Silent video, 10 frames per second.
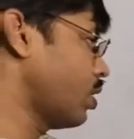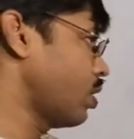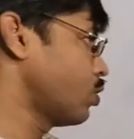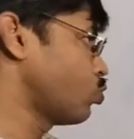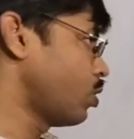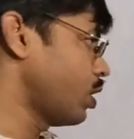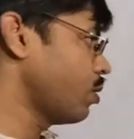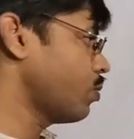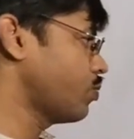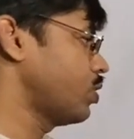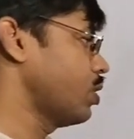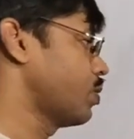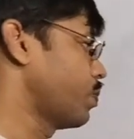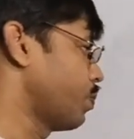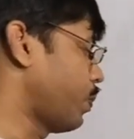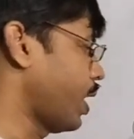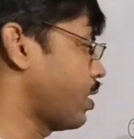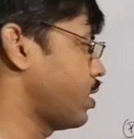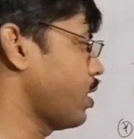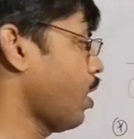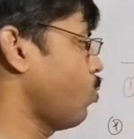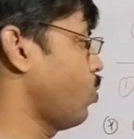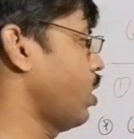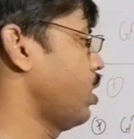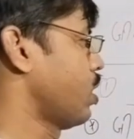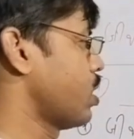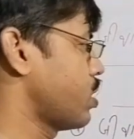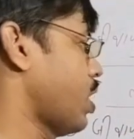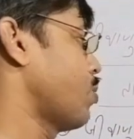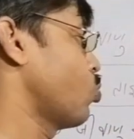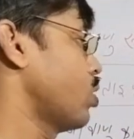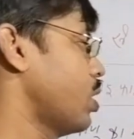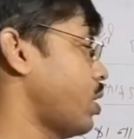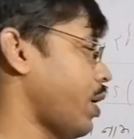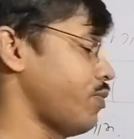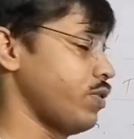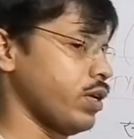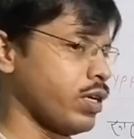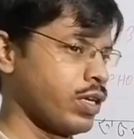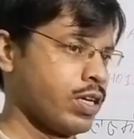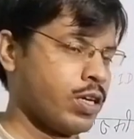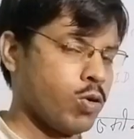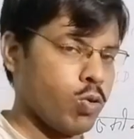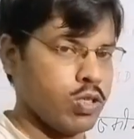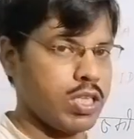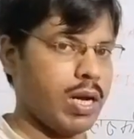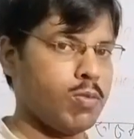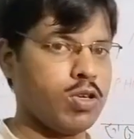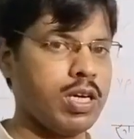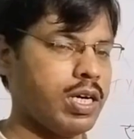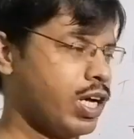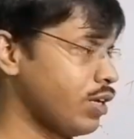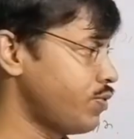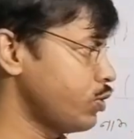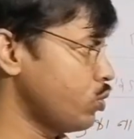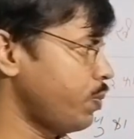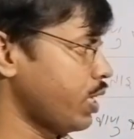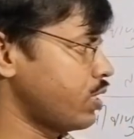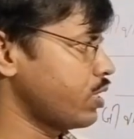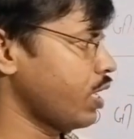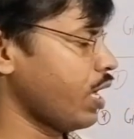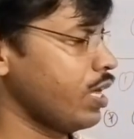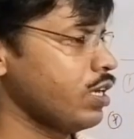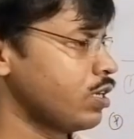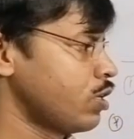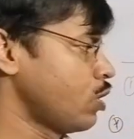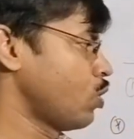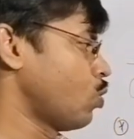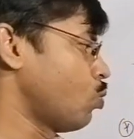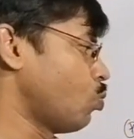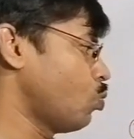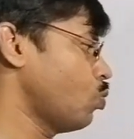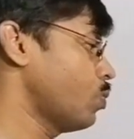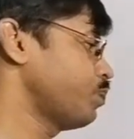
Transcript: का जो नेम ऑफ द बैक्टीरिया है वो है सालमोनला टाइफी वो सालमोनला टाइफी जो बैक्टीरिया है वो